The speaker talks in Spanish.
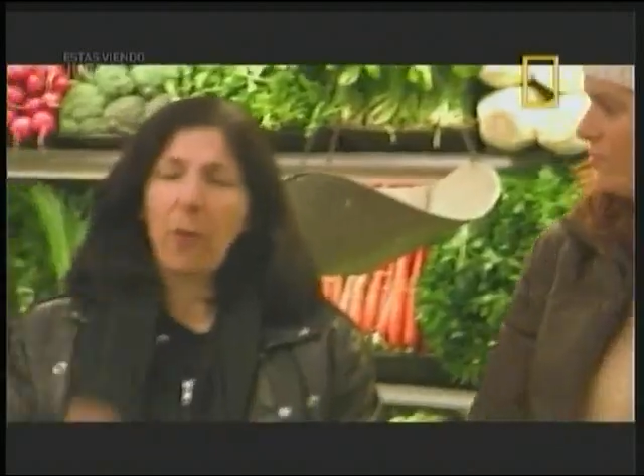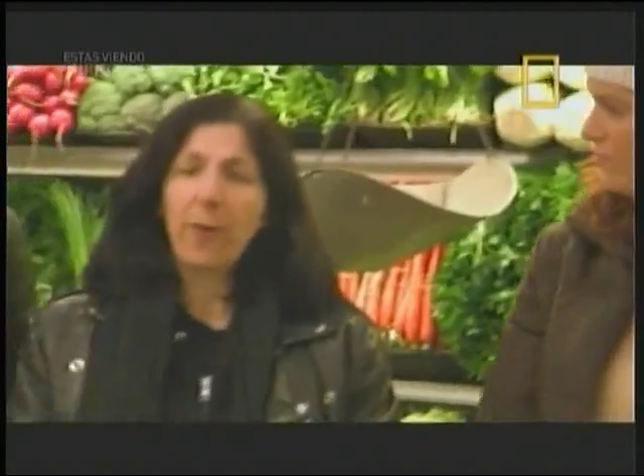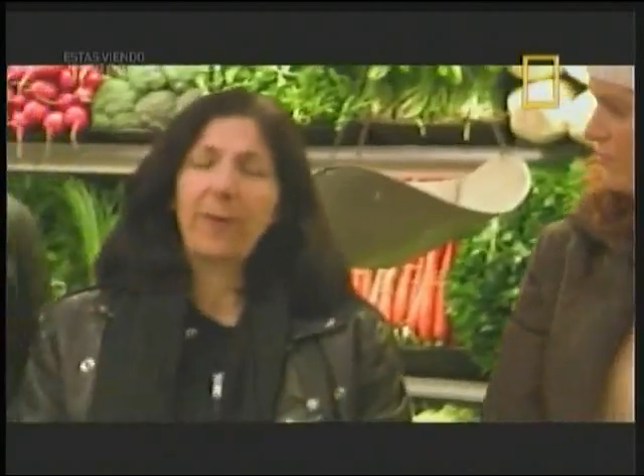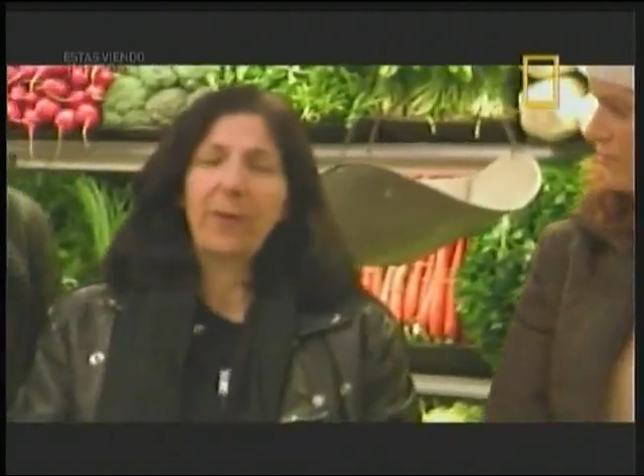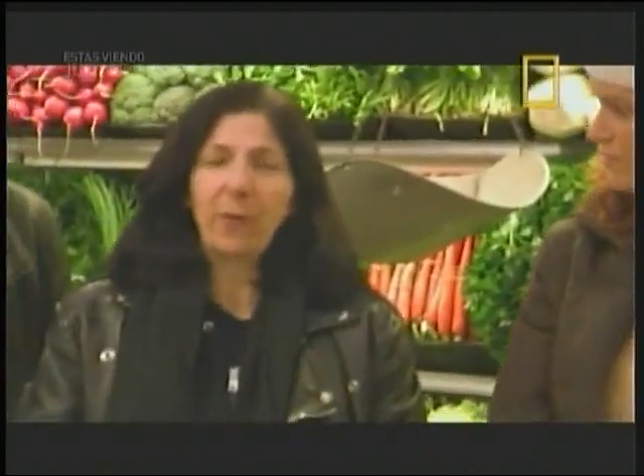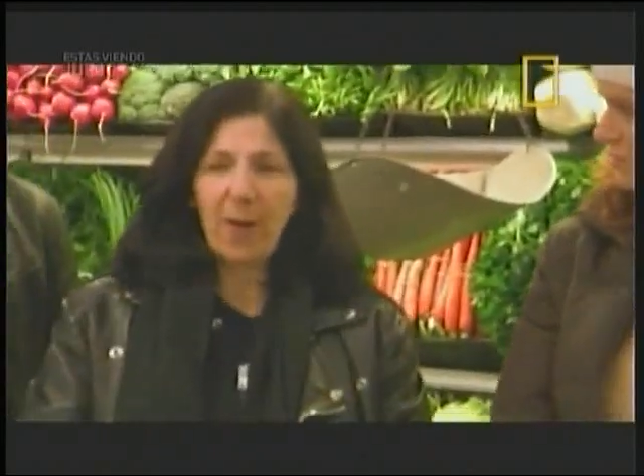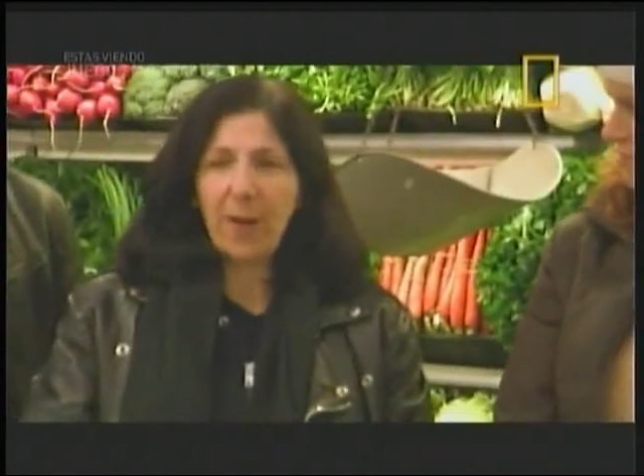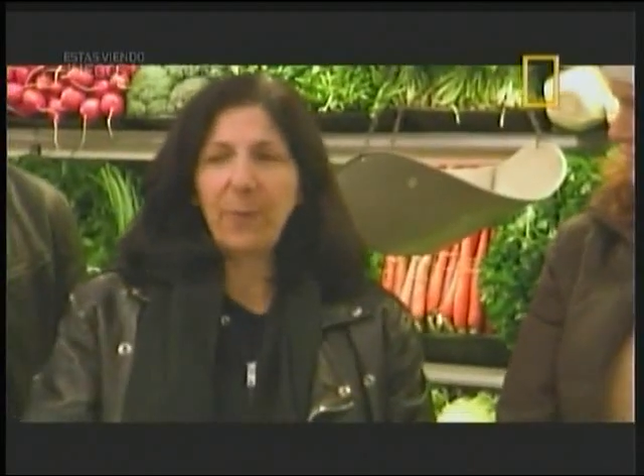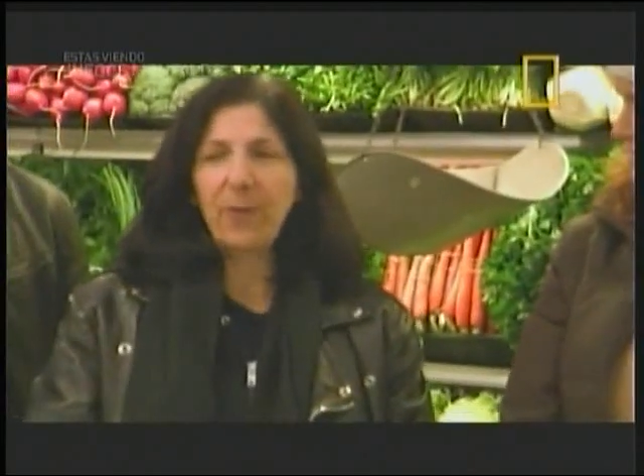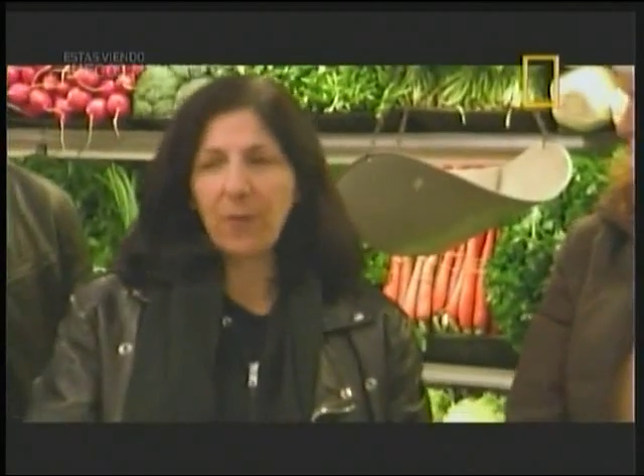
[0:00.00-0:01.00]
y compré
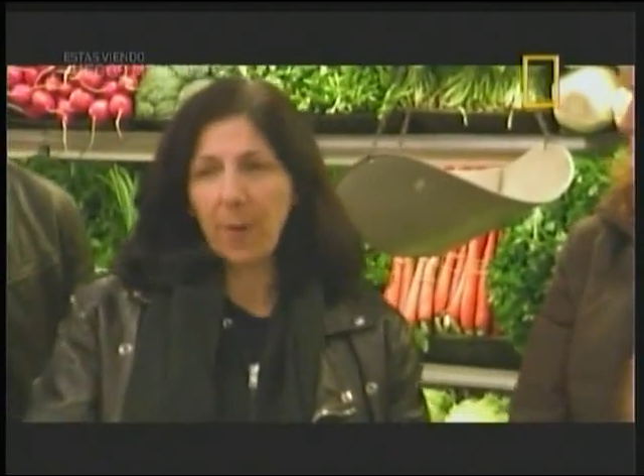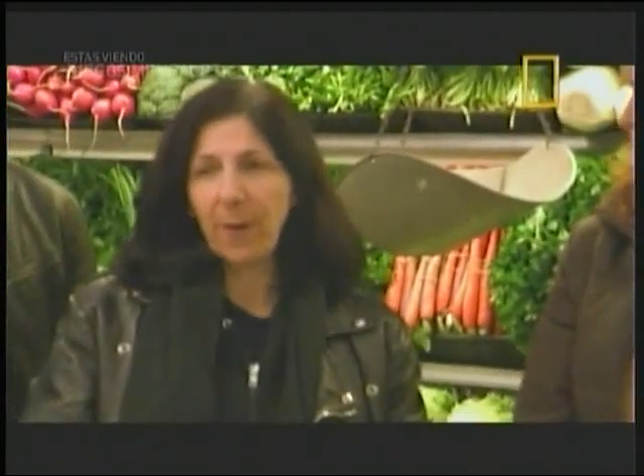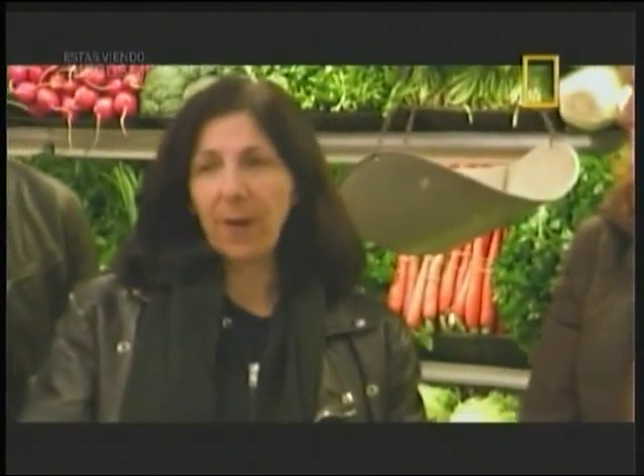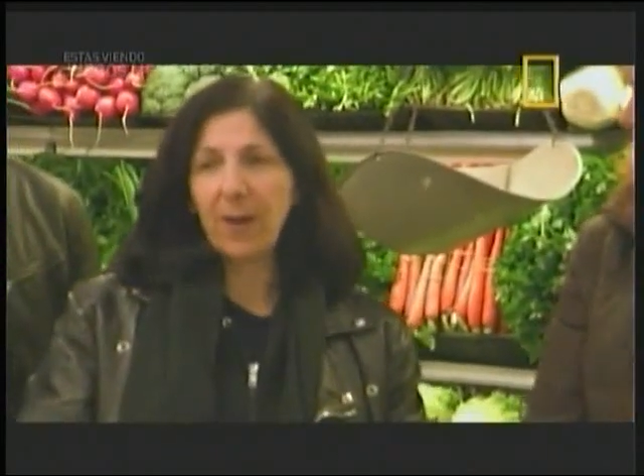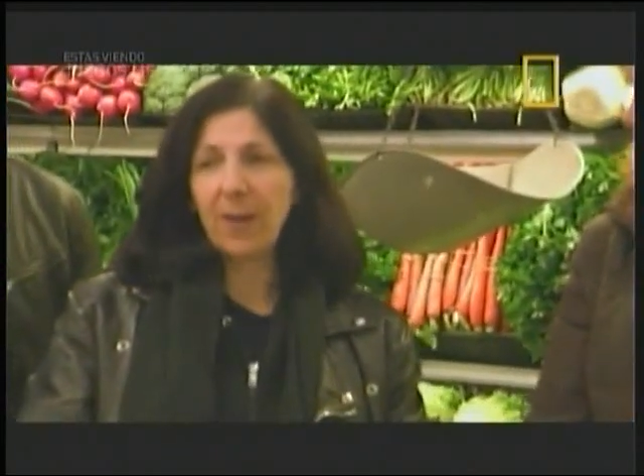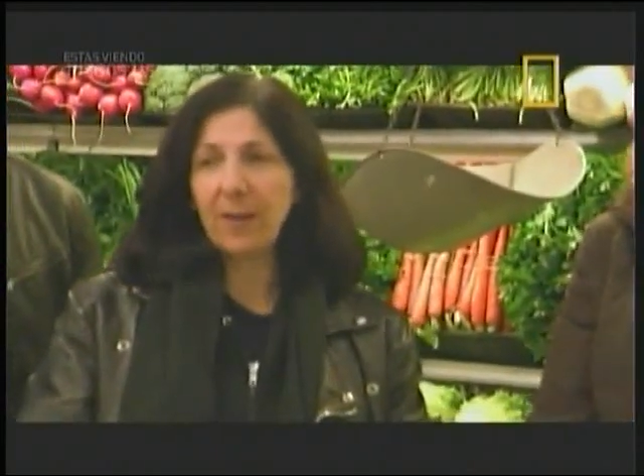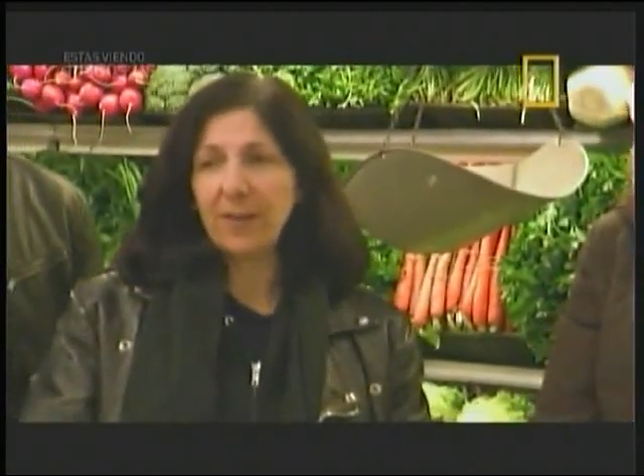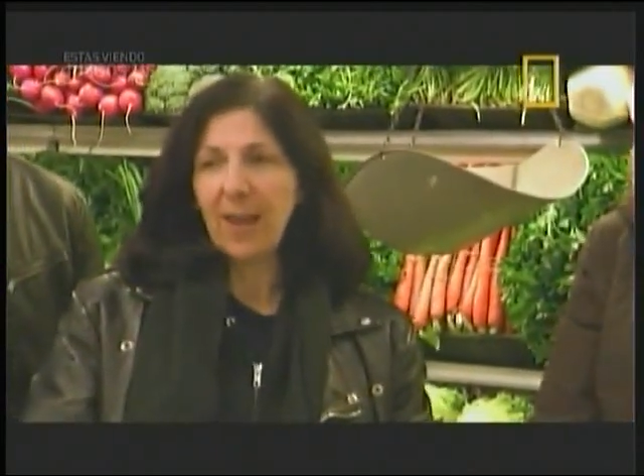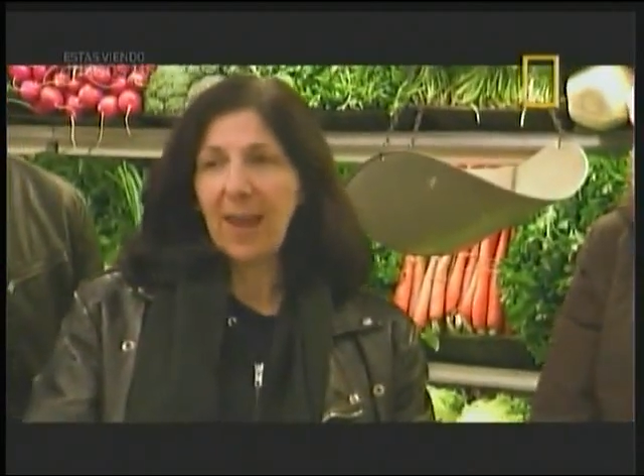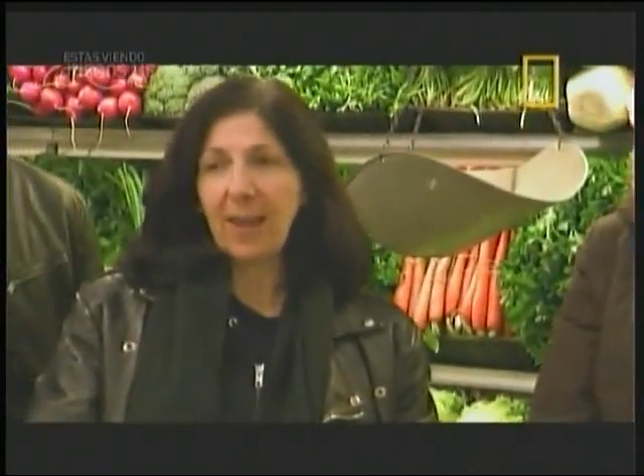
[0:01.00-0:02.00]
maíz, uvas,
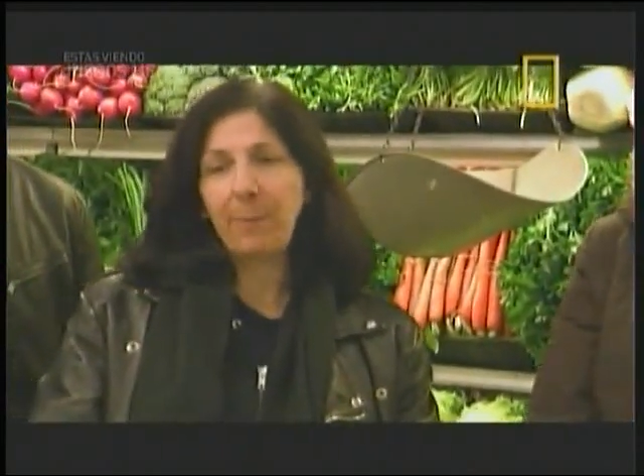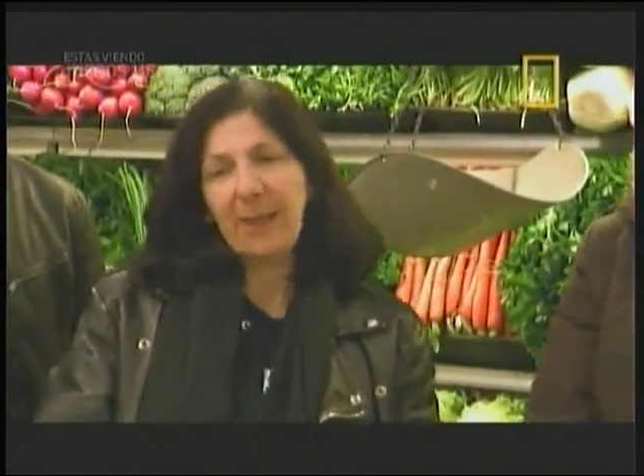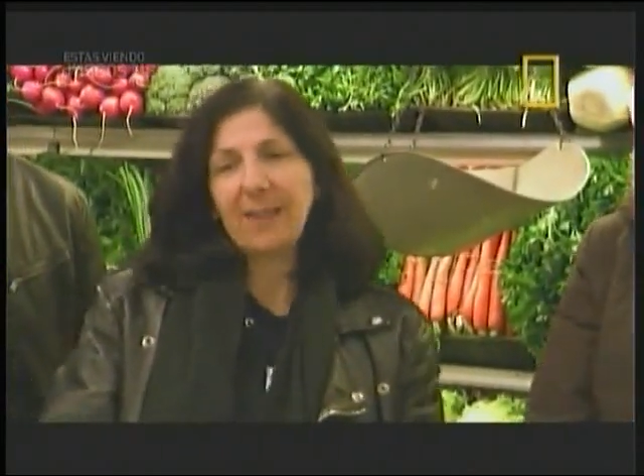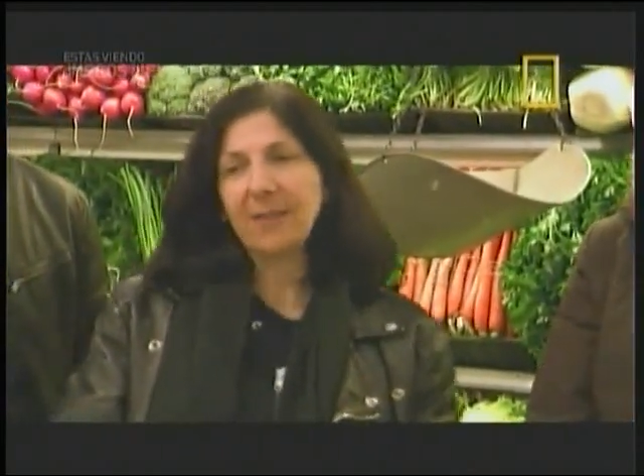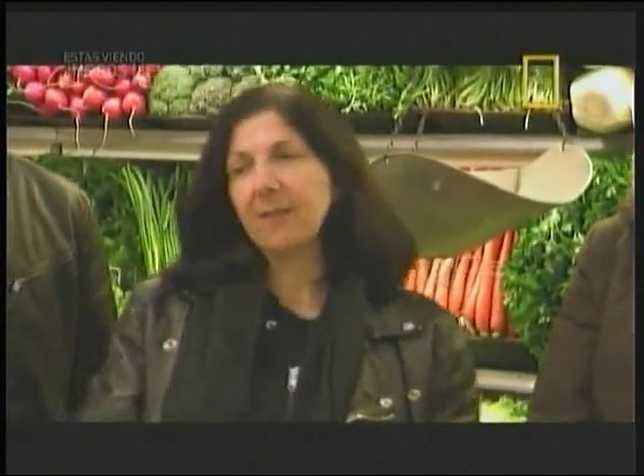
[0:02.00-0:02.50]
frutillas,